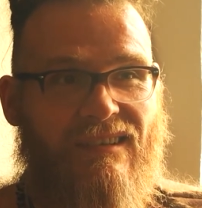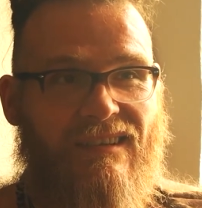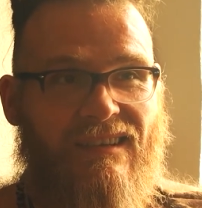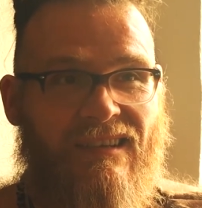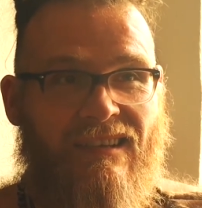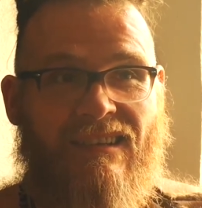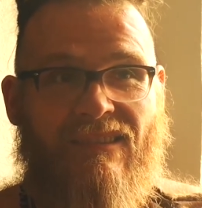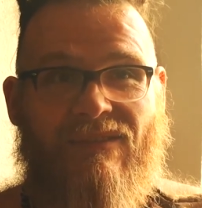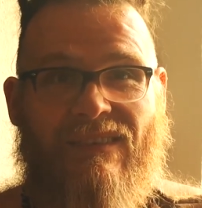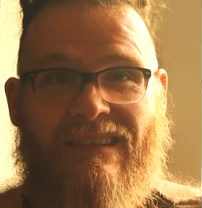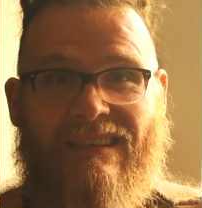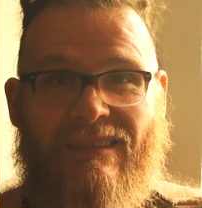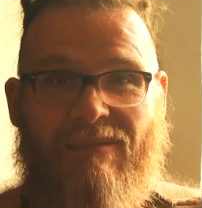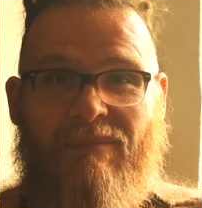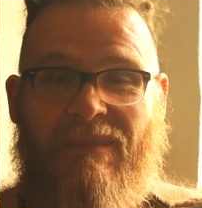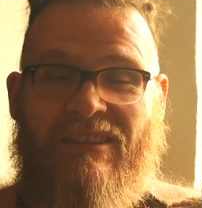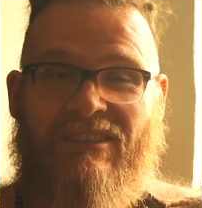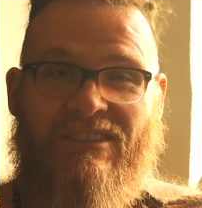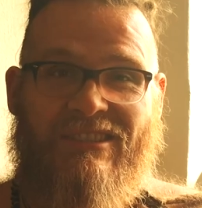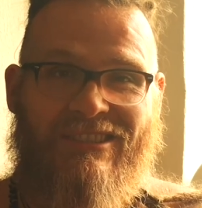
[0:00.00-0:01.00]
ist, was den
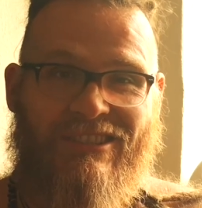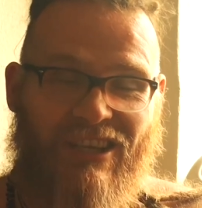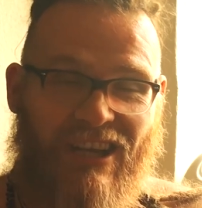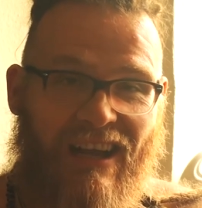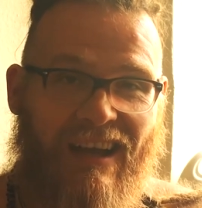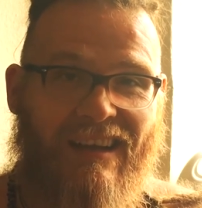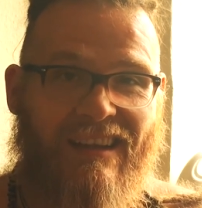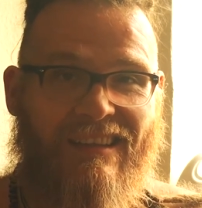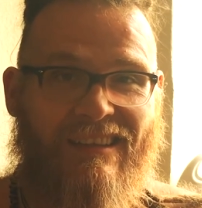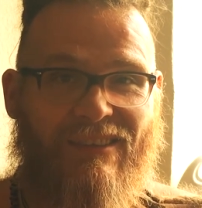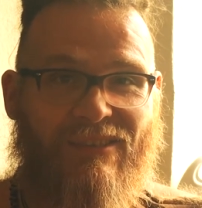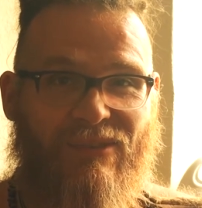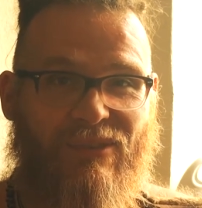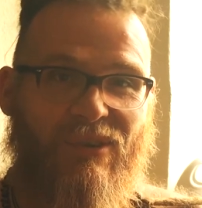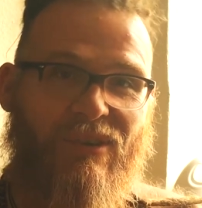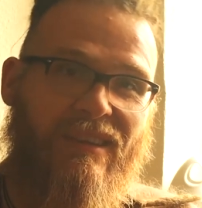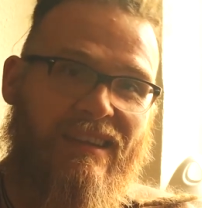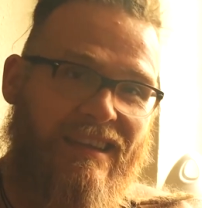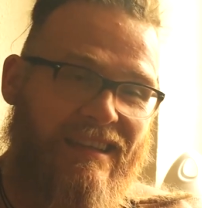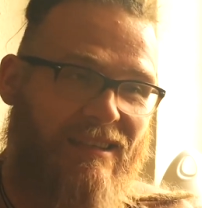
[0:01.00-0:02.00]
Menschen schadet,
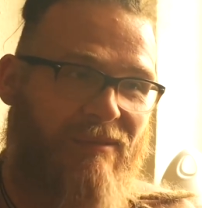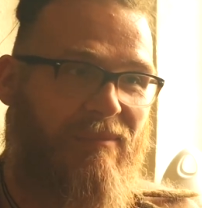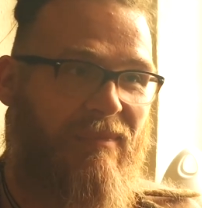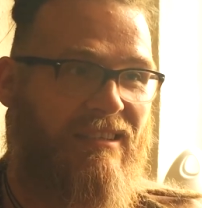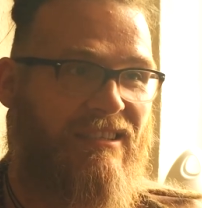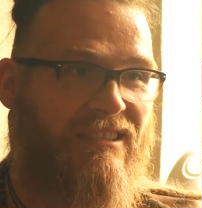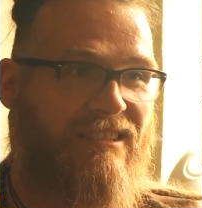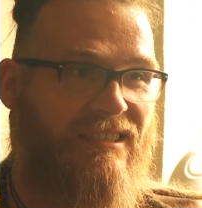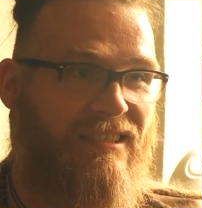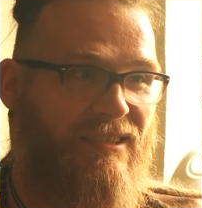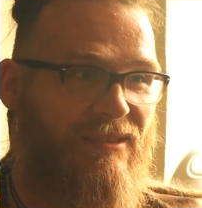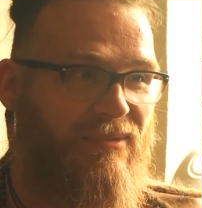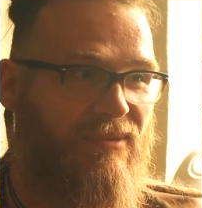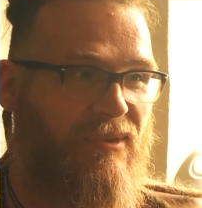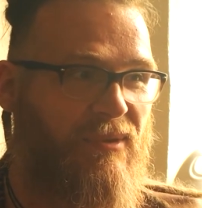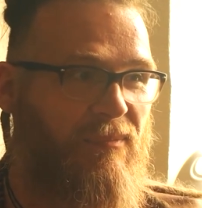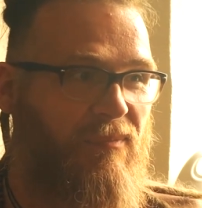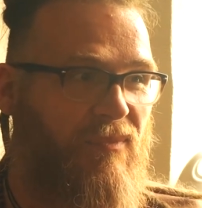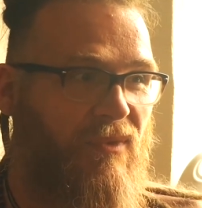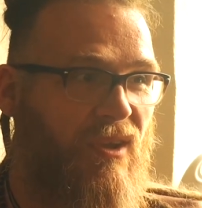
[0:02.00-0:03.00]
sondern eher den Menschen
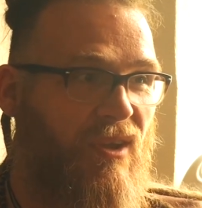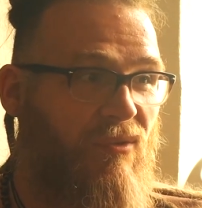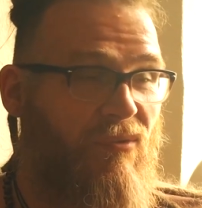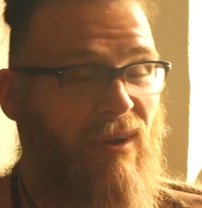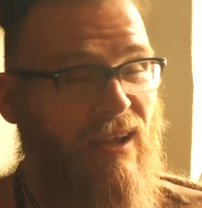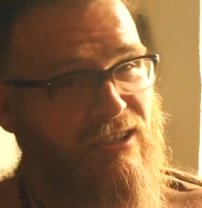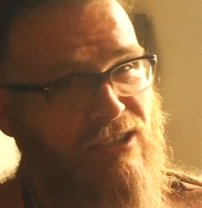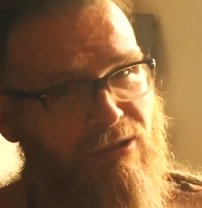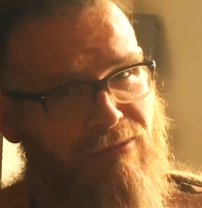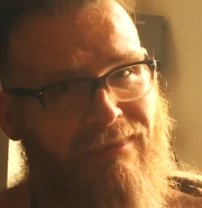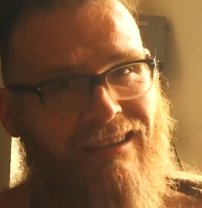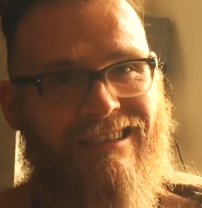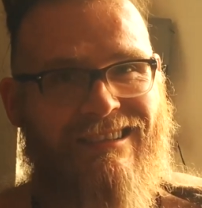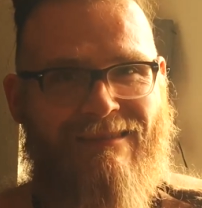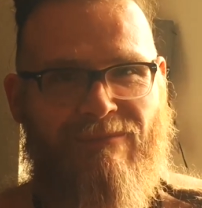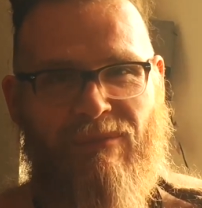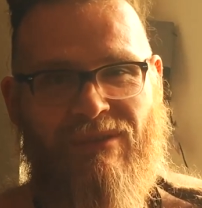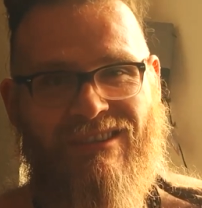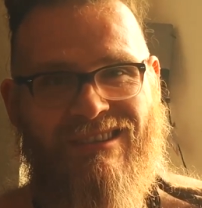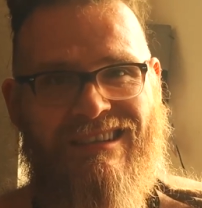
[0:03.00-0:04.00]
hilft, vielleicht die
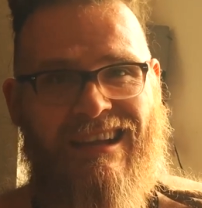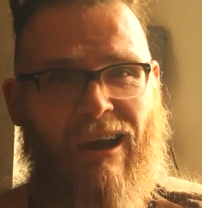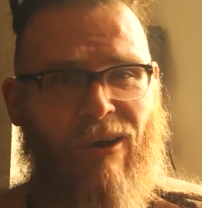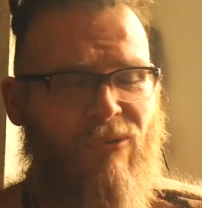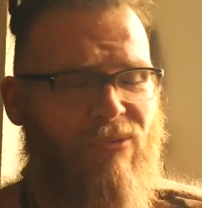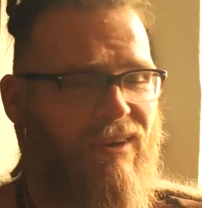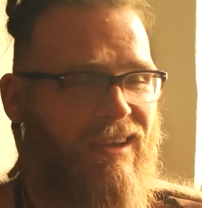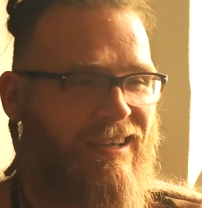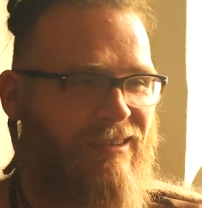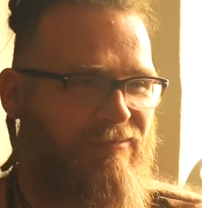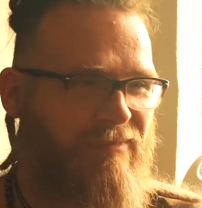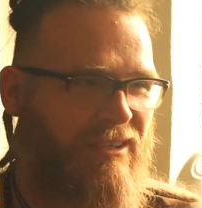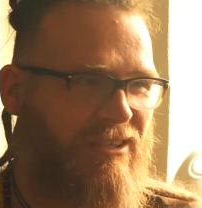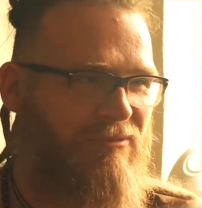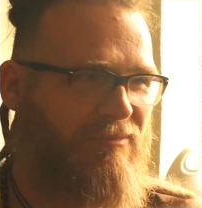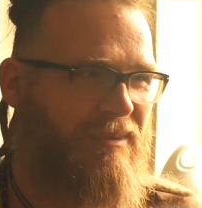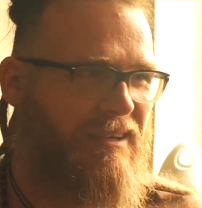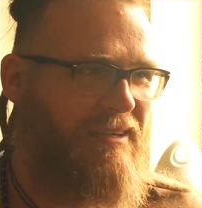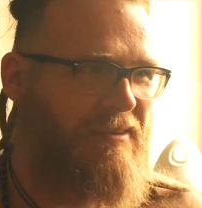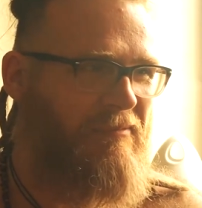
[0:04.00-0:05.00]
Menschen ein bisschen aufregt
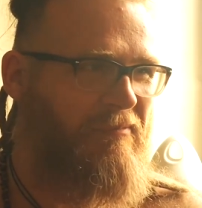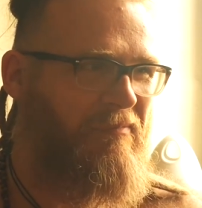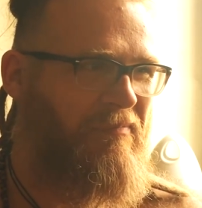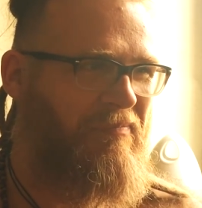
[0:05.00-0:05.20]
manchmal,